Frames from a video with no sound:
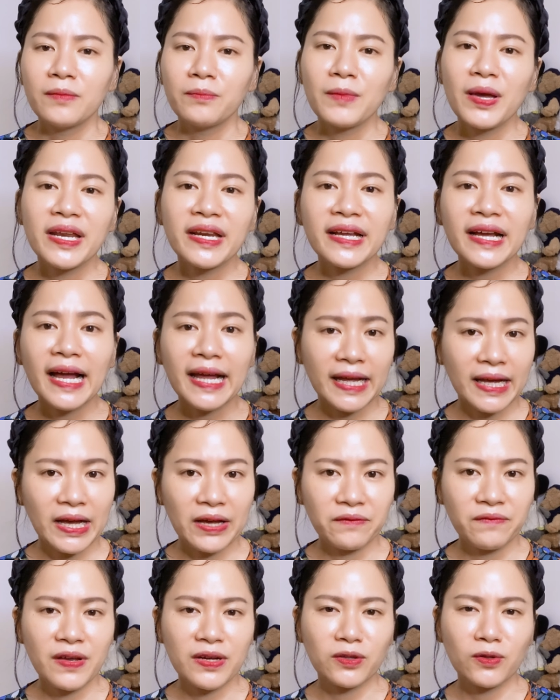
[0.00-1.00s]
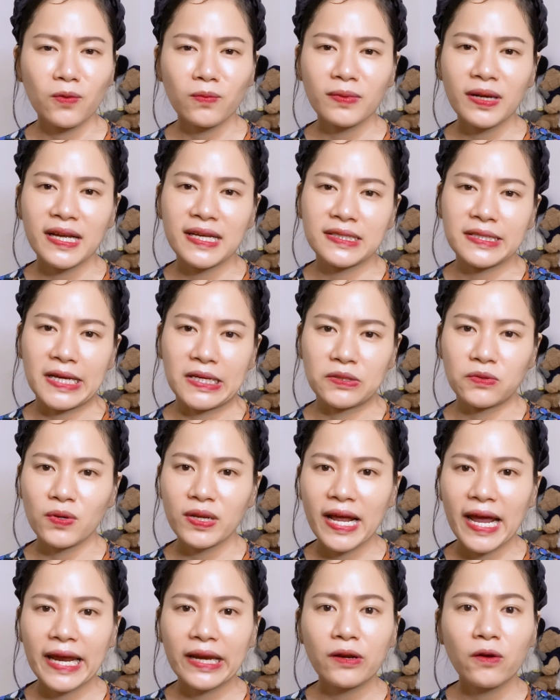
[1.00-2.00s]
Bên cạnh cái việc thúc đẩy sản
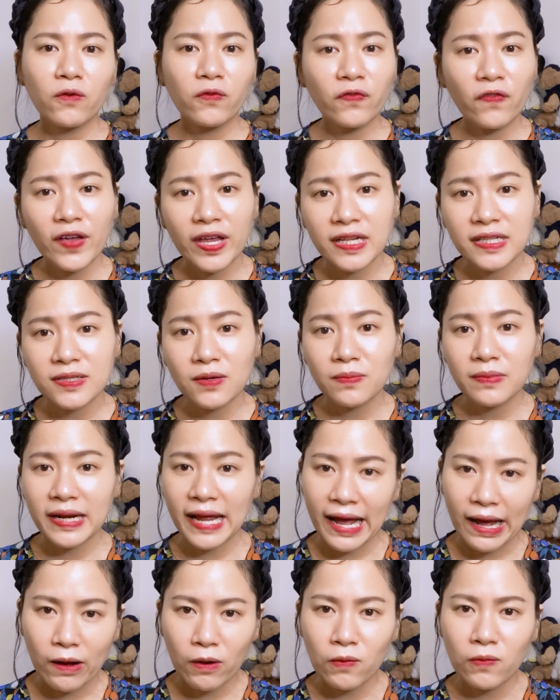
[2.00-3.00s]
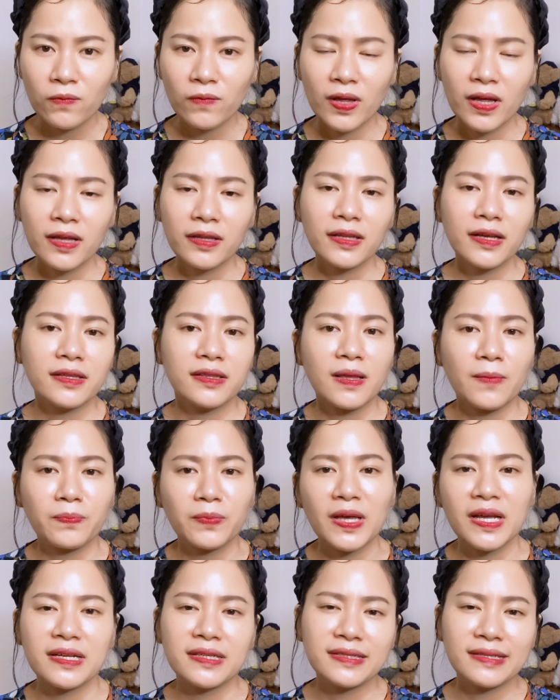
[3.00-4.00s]
xuất endorphin trong não thì tập
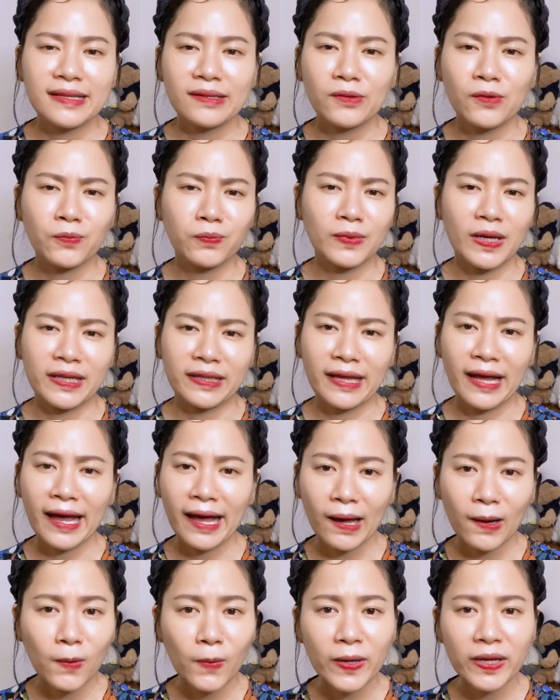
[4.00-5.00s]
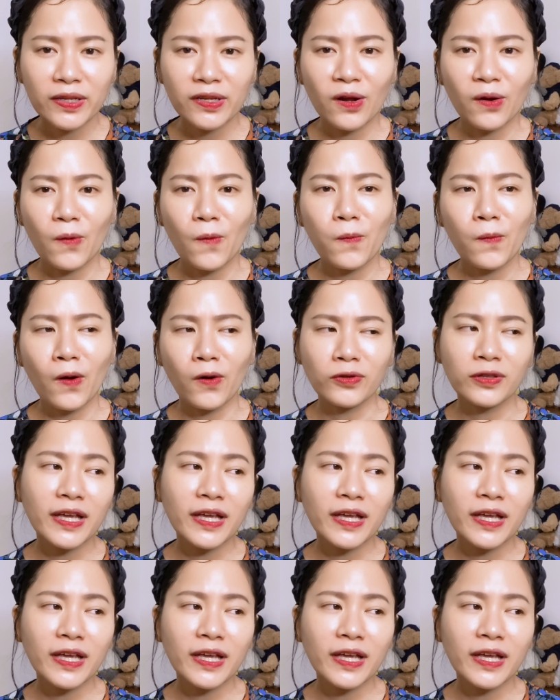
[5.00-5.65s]
thể dục thể thao ấy nó cũng có